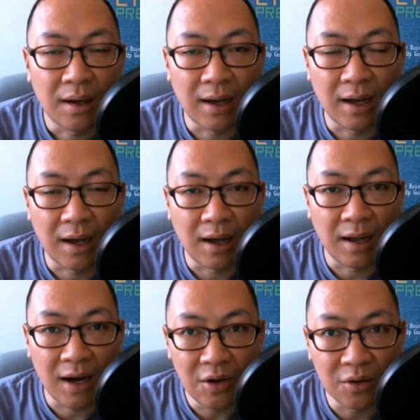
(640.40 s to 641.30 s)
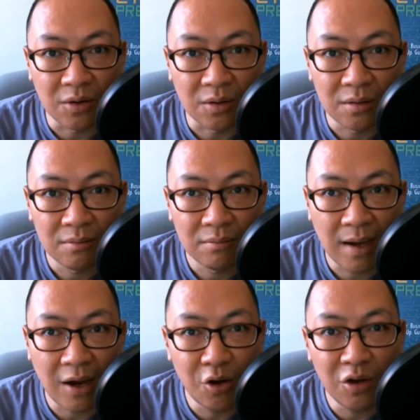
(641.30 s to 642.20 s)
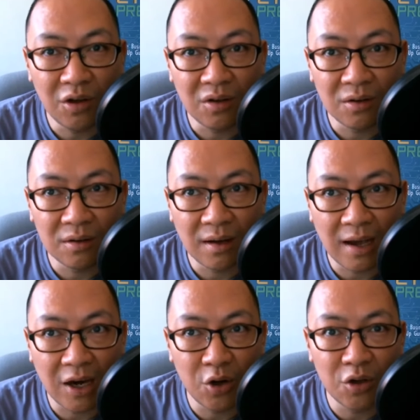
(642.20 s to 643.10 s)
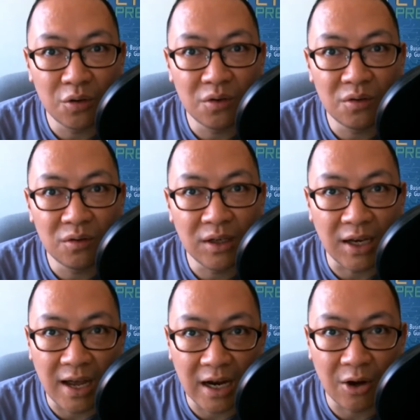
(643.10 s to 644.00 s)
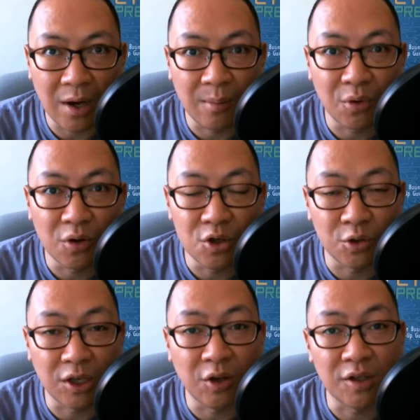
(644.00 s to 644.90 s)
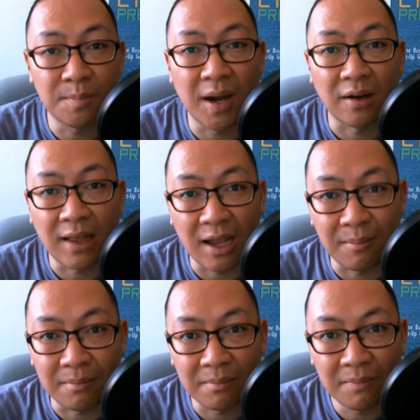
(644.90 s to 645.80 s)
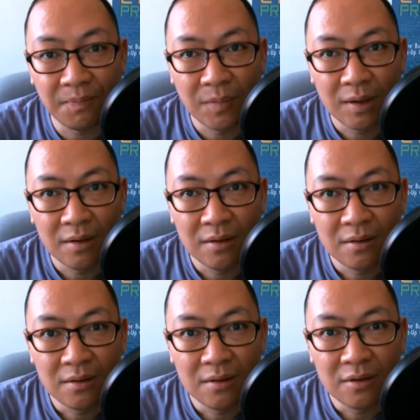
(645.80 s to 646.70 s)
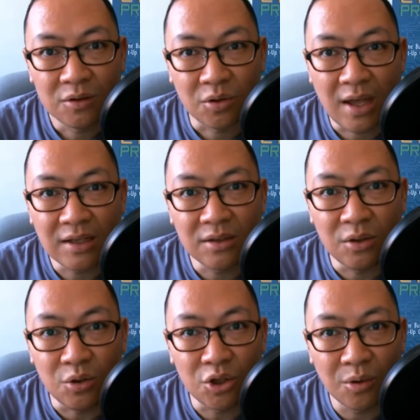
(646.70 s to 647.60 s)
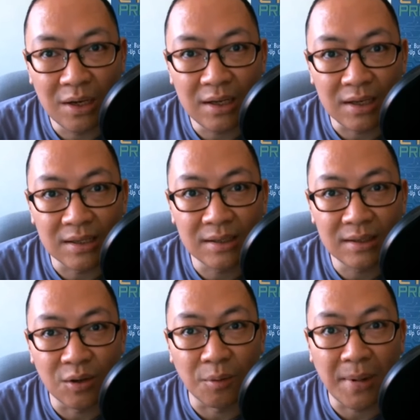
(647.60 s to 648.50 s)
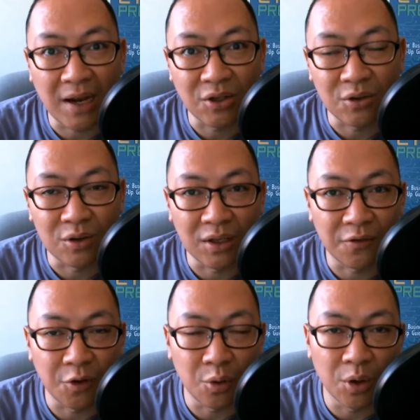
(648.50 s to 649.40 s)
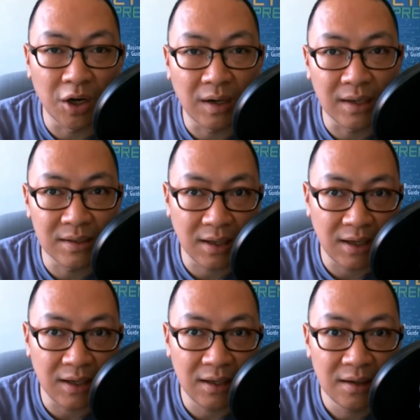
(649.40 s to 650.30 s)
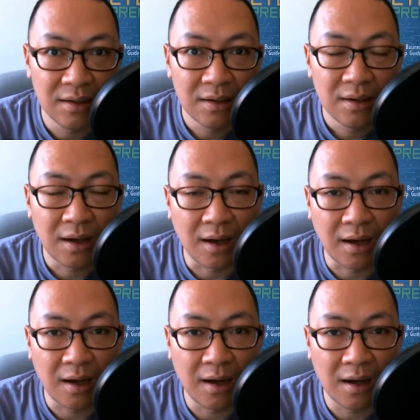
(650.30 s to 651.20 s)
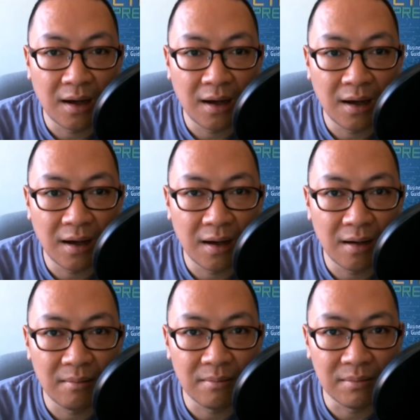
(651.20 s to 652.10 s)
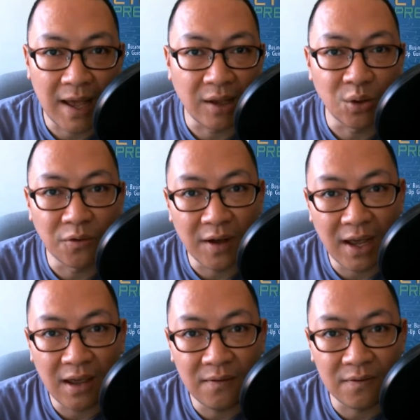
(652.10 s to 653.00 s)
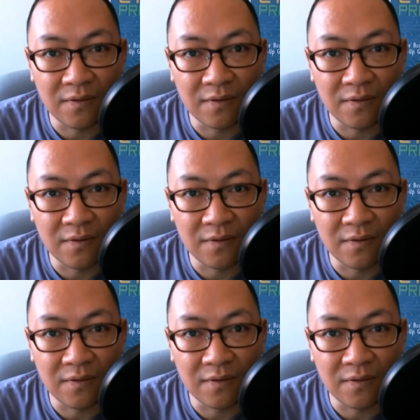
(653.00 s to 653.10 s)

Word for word: uh, na yon Ano yung, ano yung ginagawa mo during your spare time? So, that's usually is your passion. If you work, let's say, uh, um, 9 to 5,